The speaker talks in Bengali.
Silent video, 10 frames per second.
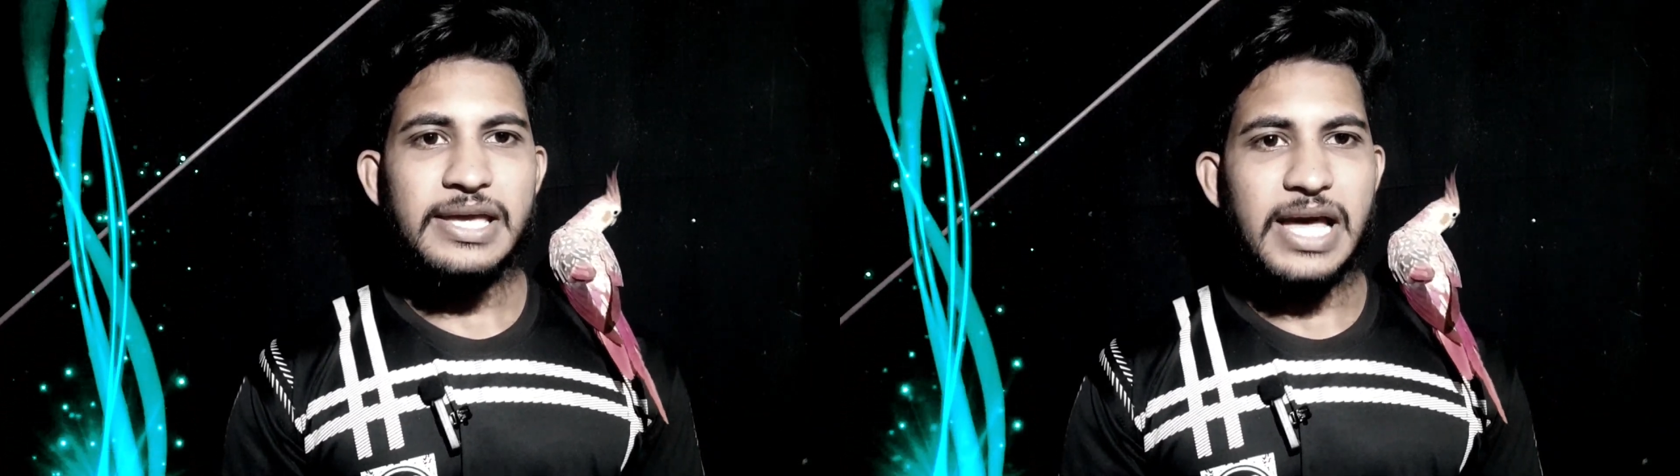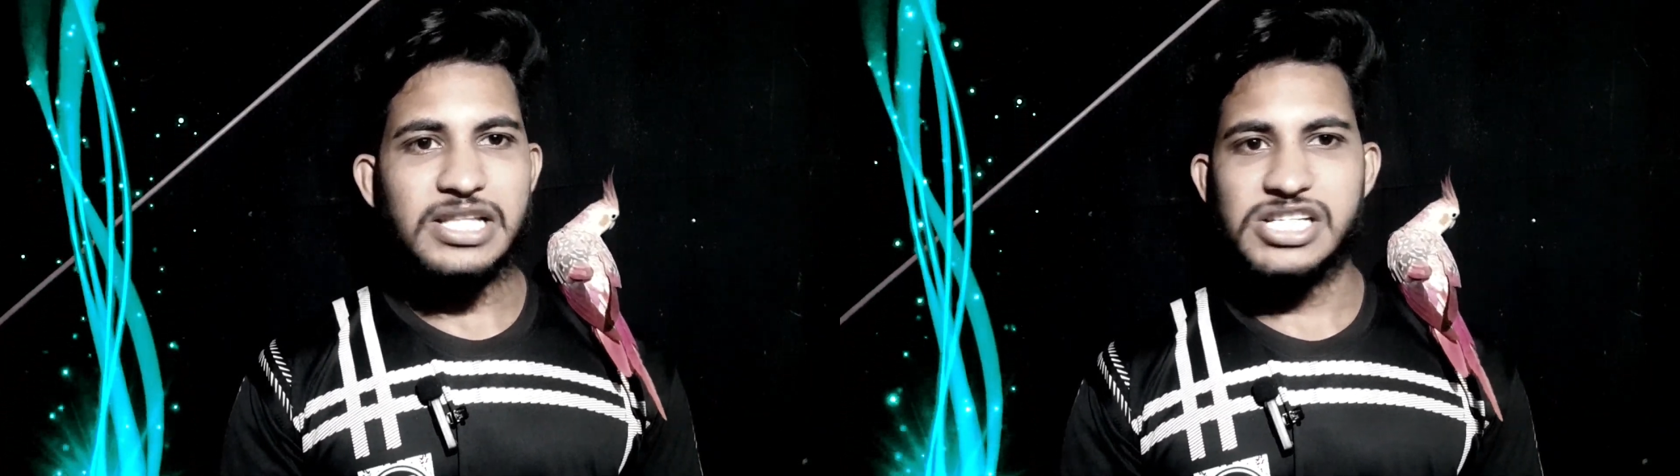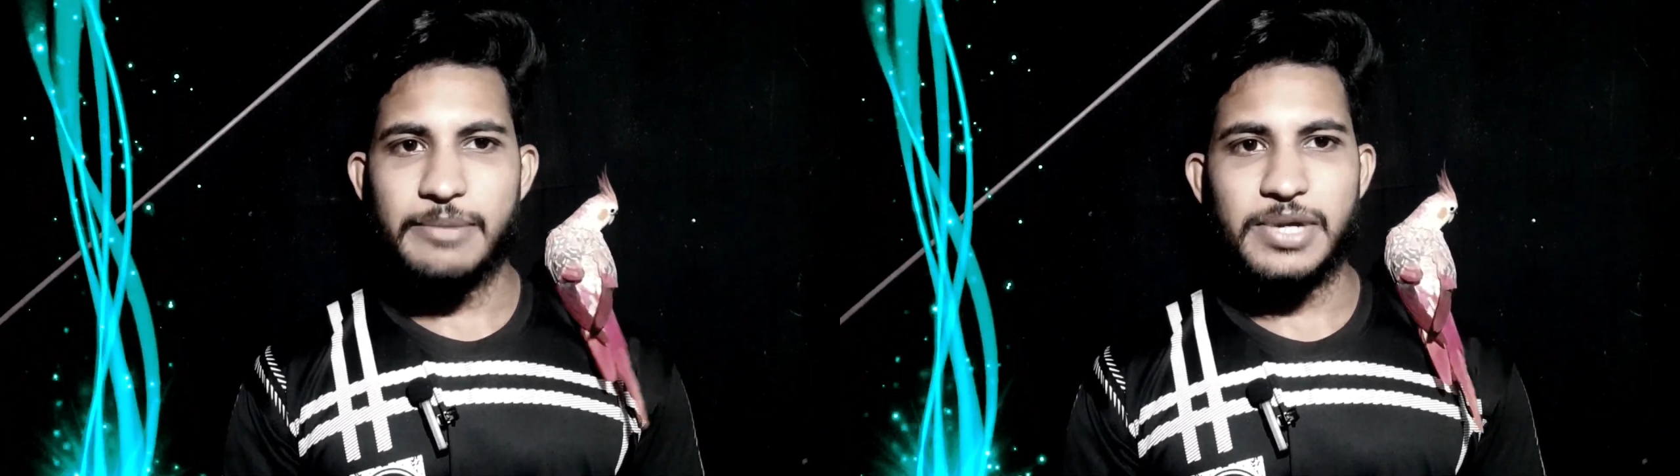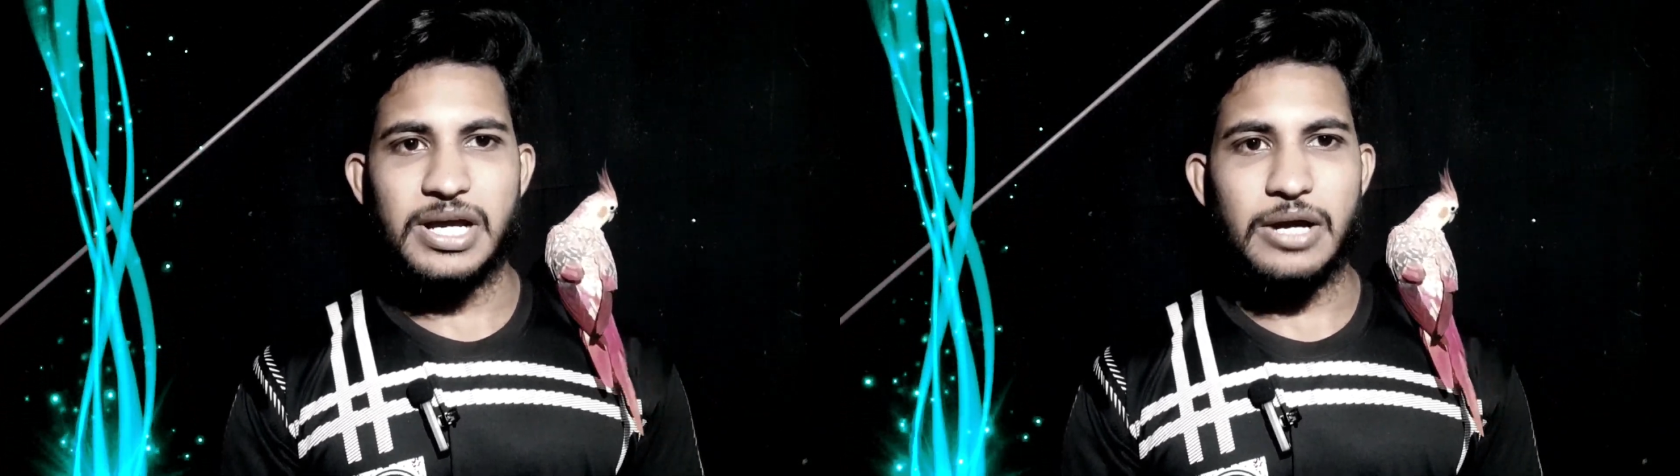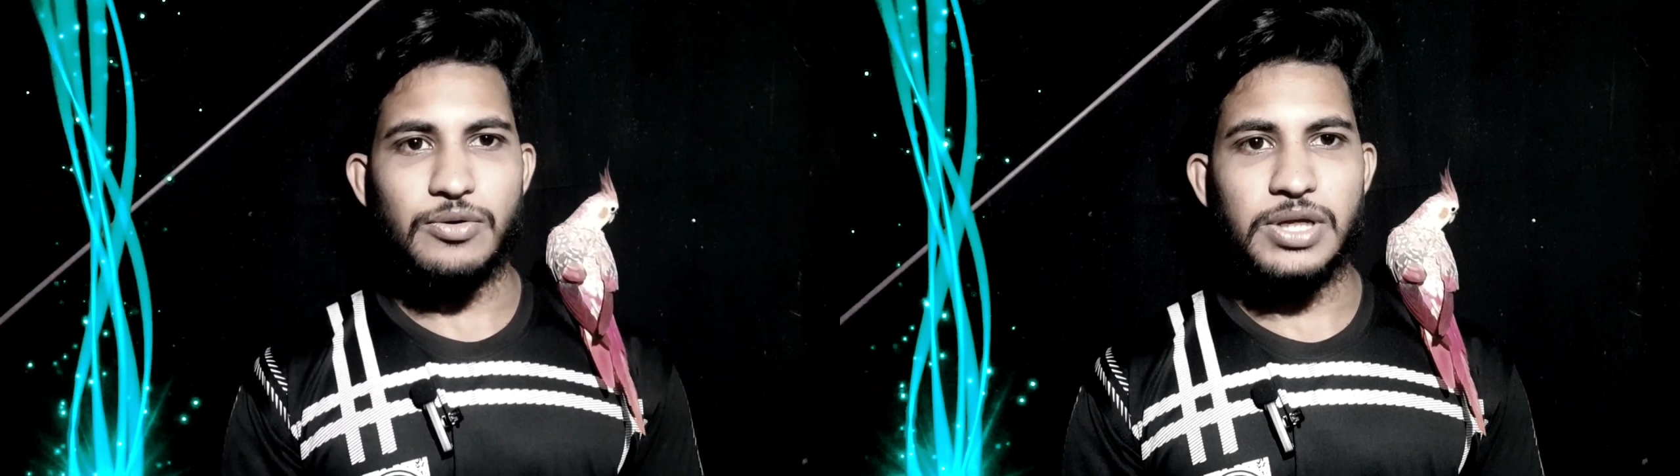
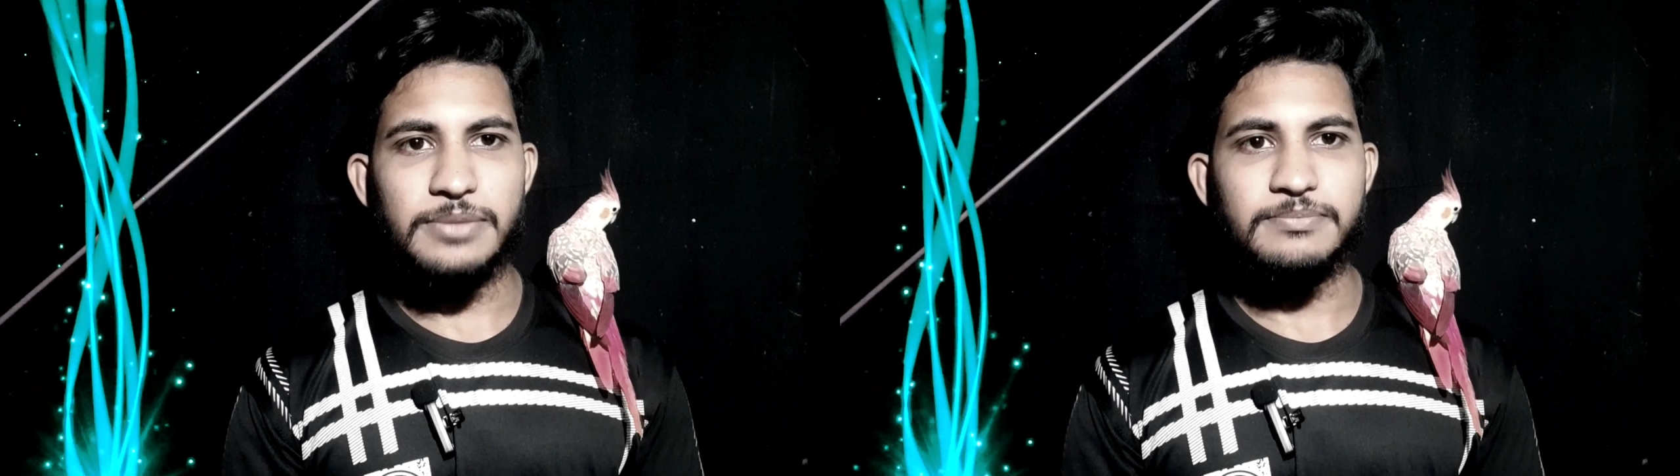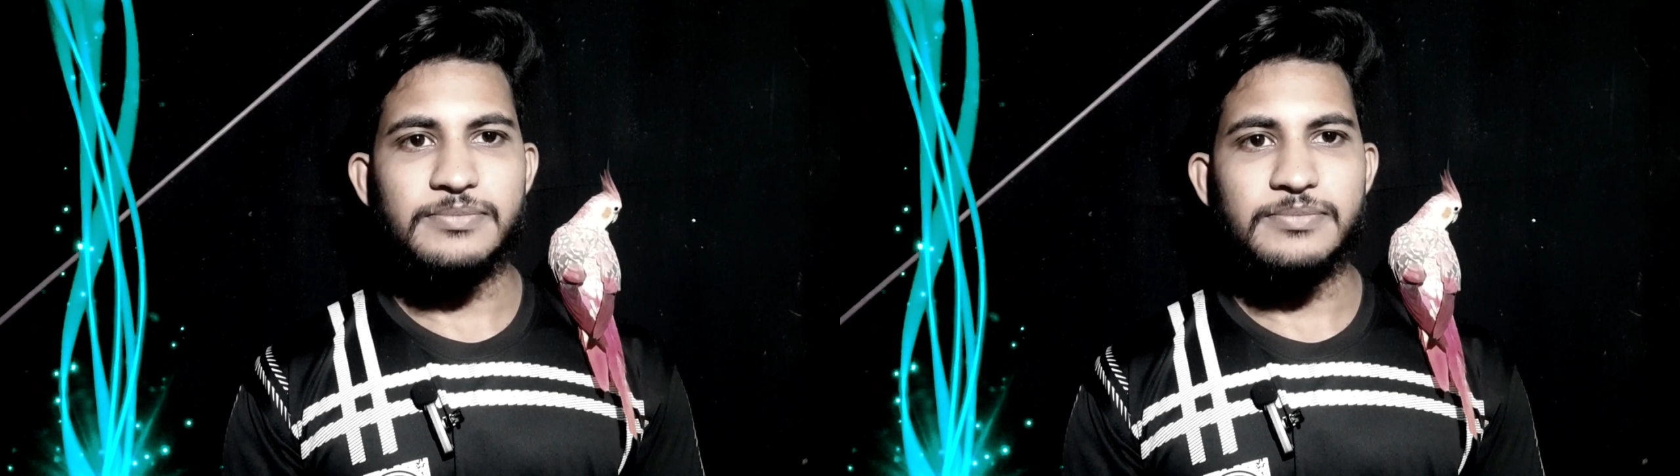ক্যালসিয়ামের কারণে